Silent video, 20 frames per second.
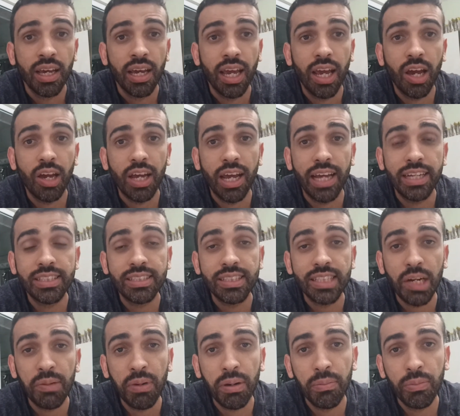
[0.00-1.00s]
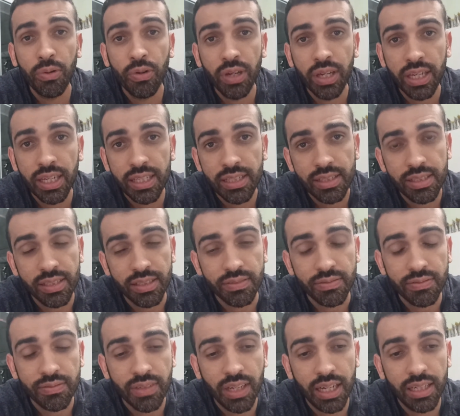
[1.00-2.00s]
É, é de extrema burrice,
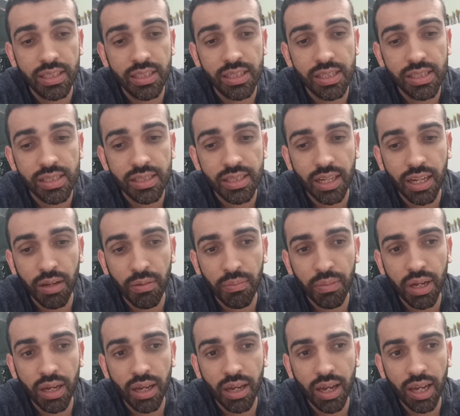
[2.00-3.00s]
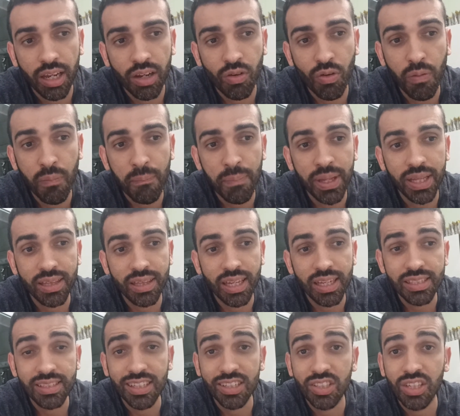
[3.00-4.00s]
é de extrema
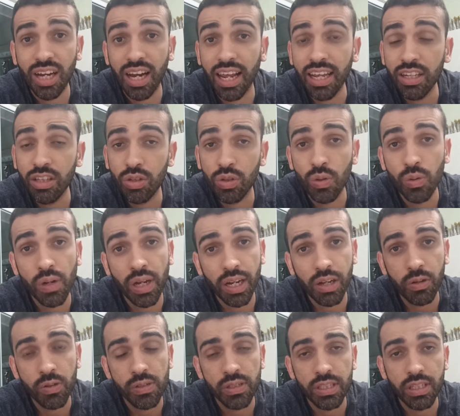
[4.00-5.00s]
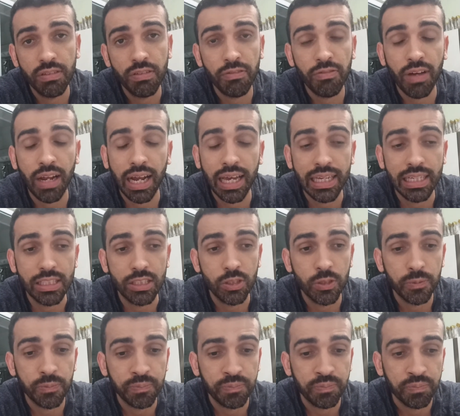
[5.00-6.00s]
incompetência de leitura, inclusive, falar
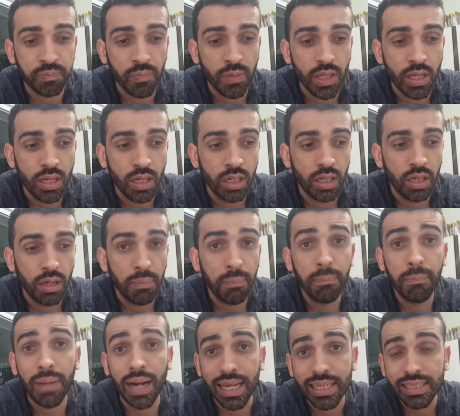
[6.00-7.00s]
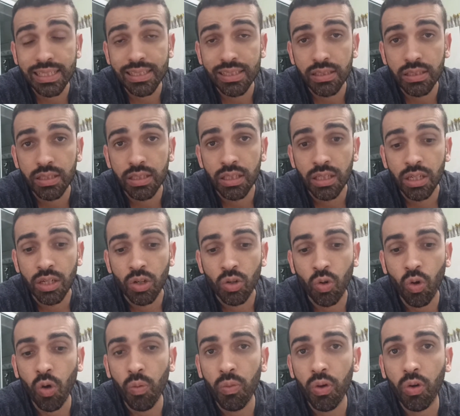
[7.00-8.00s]
isso. Mas,
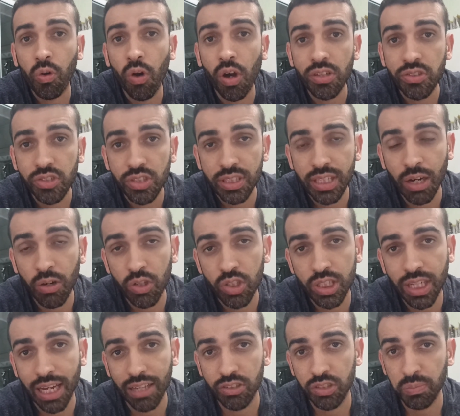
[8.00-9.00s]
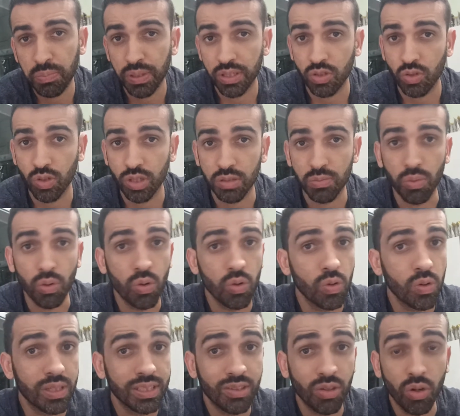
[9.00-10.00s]
como eu gosto de estar rodeado de pessoas
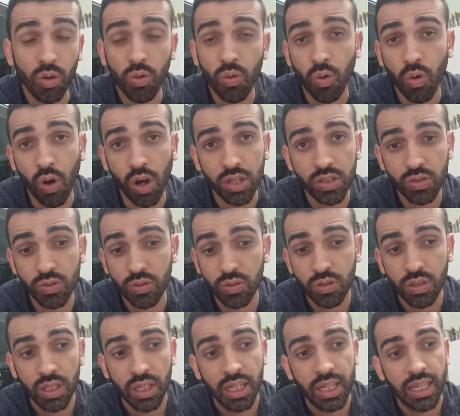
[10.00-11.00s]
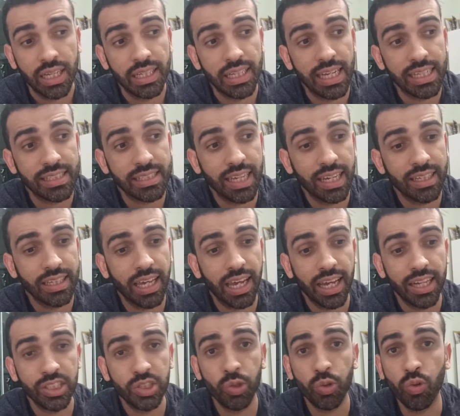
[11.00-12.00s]
boas, eu não gosto dessa
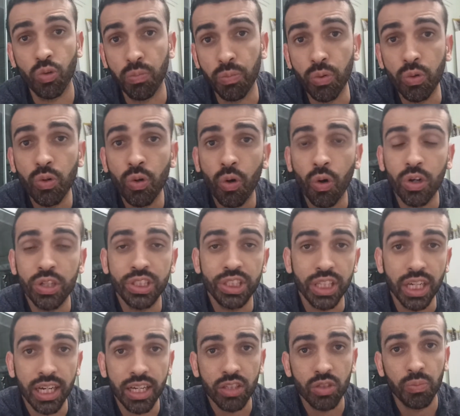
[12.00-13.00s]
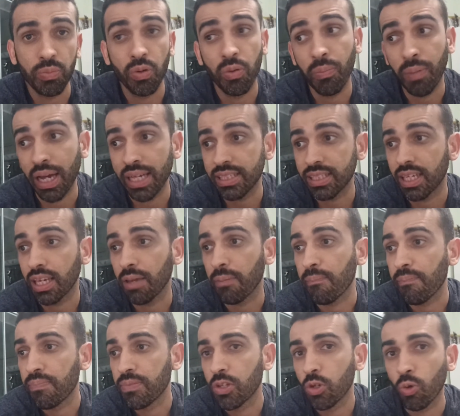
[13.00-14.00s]
ideia de urubu rodeando, por mais que
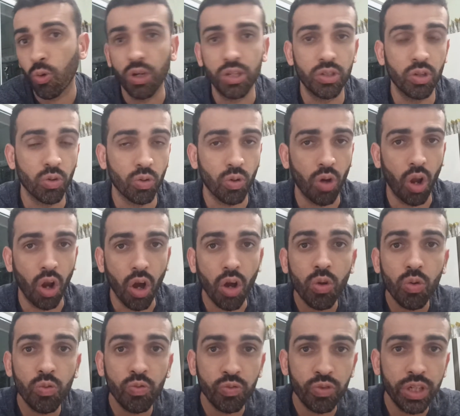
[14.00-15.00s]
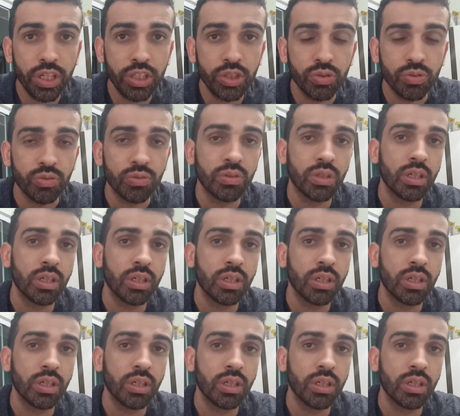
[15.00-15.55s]
quando eu coloco um vídeo